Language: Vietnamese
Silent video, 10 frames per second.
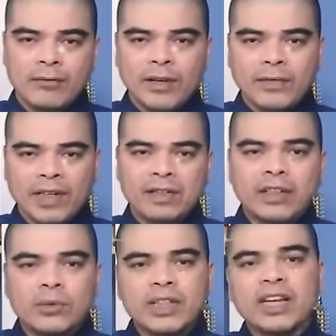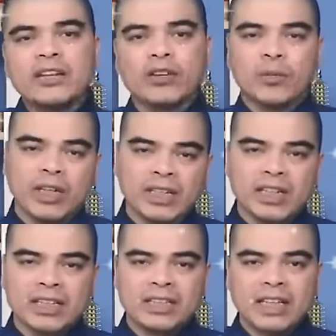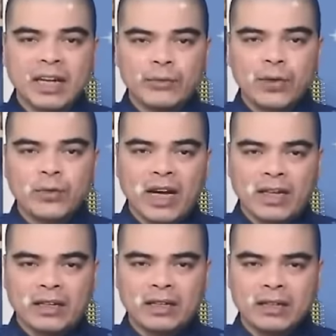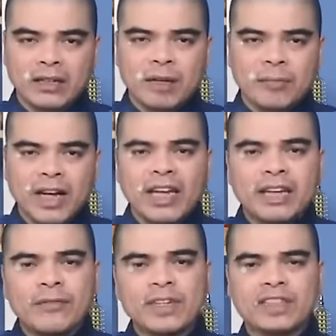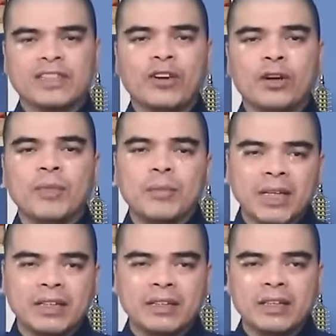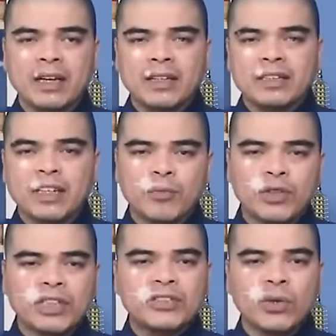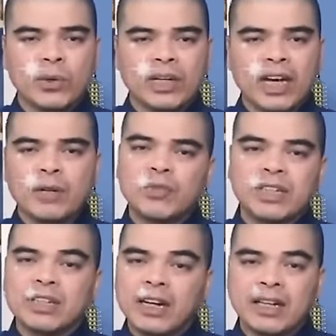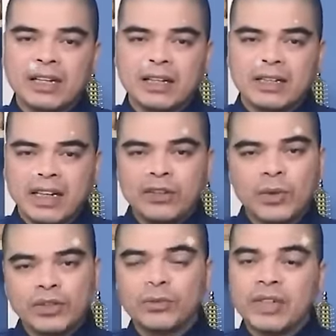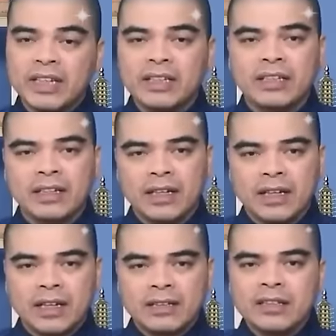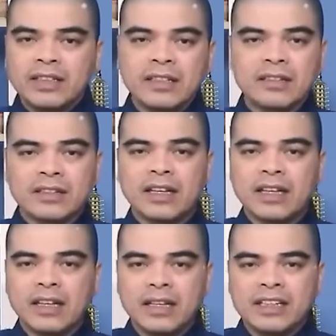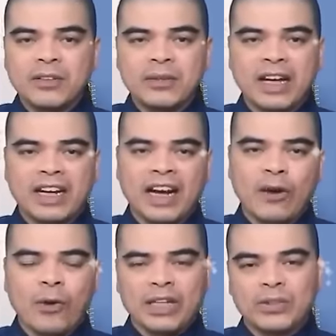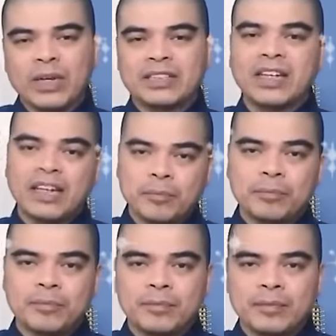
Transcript: Và phản ứng đầu tiên của mọi người sẽ là vội vàng cầm ngay cái vật gì đó bên mình như là một chiếc chổi hay một chiếc gậy đánh đuổi chúng đi. Nhưng trên thực tế, điều này là hoàn toàn sai lầm.